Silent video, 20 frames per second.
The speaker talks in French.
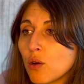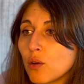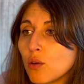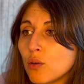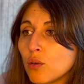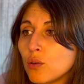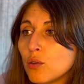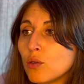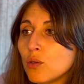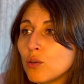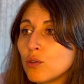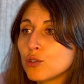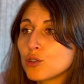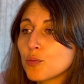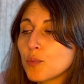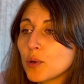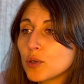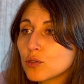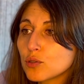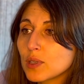euh, je
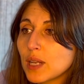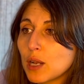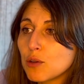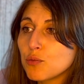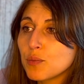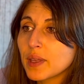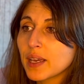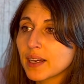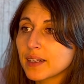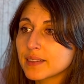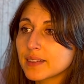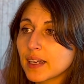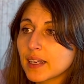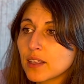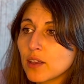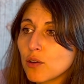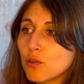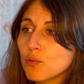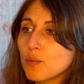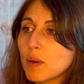pense que la lumière
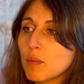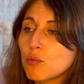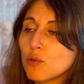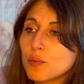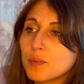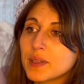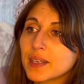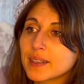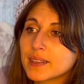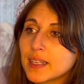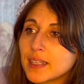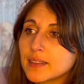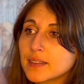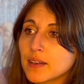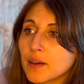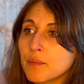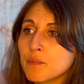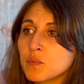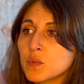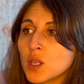intérieure ou même le
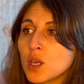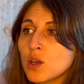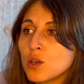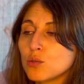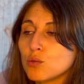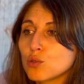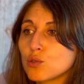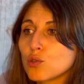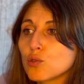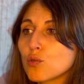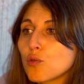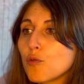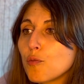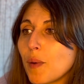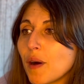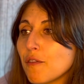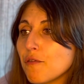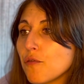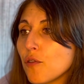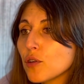bien-être ne se trouve
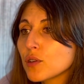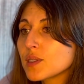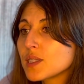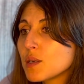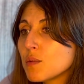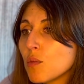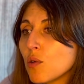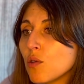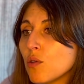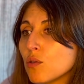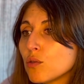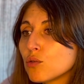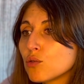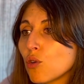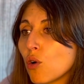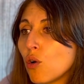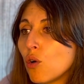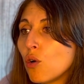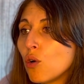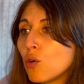pas forcément
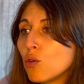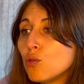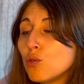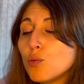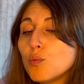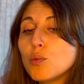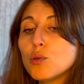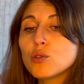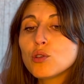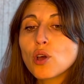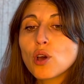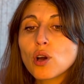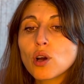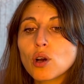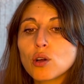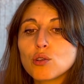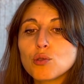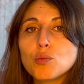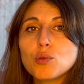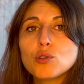dans le bonheur,
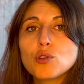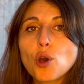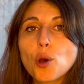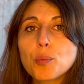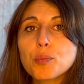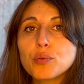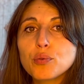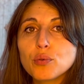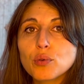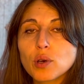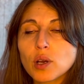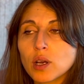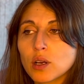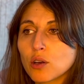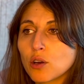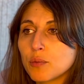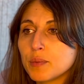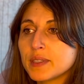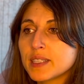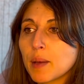hein, le bonheur pur, hein,
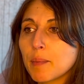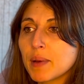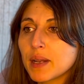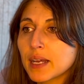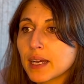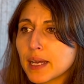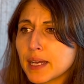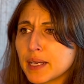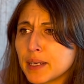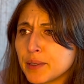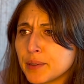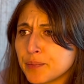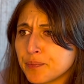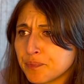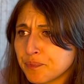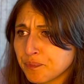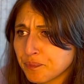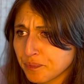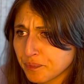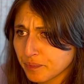comme ils appelleraient euh,
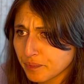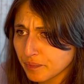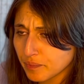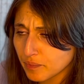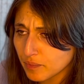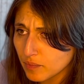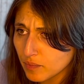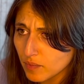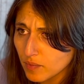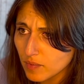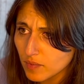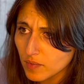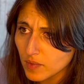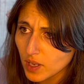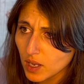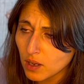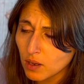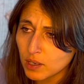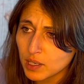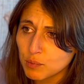
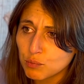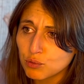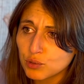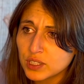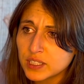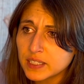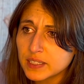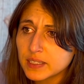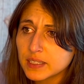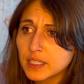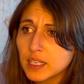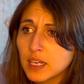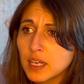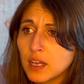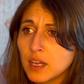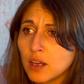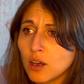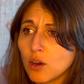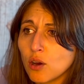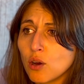euh, les bouddhistes,
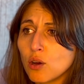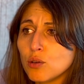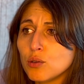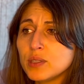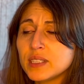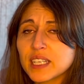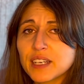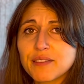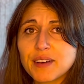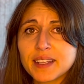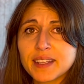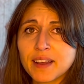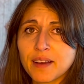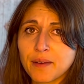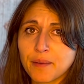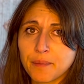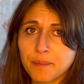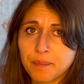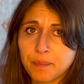le nirvana.